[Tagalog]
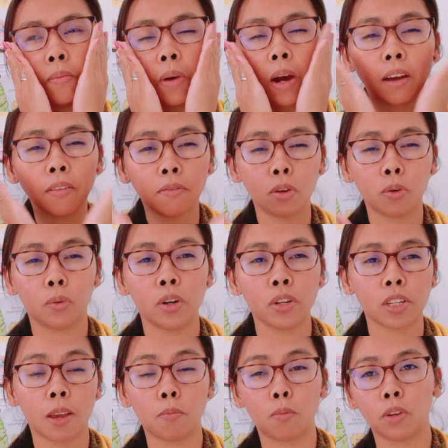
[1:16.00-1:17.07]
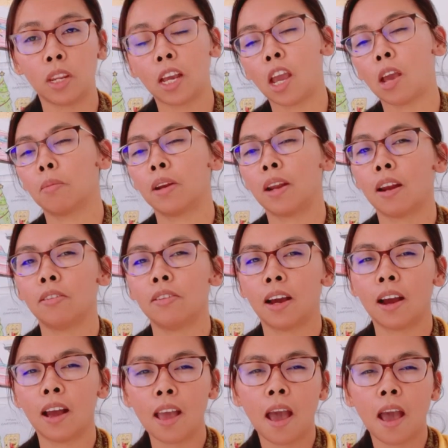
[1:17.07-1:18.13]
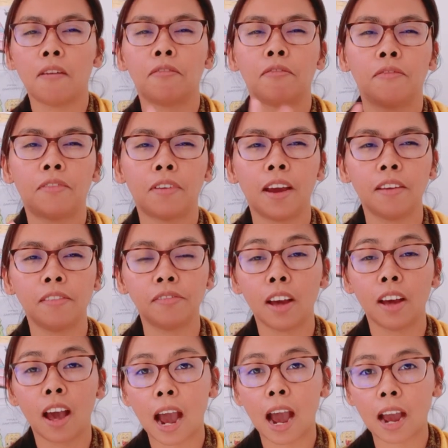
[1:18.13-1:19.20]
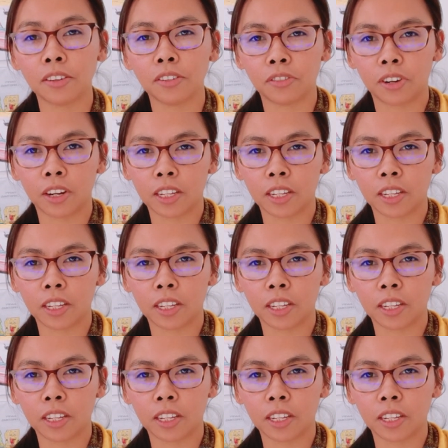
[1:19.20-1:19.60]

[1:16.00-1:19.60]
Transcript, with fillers: mga viewers ay pwede kayong manalo ng 500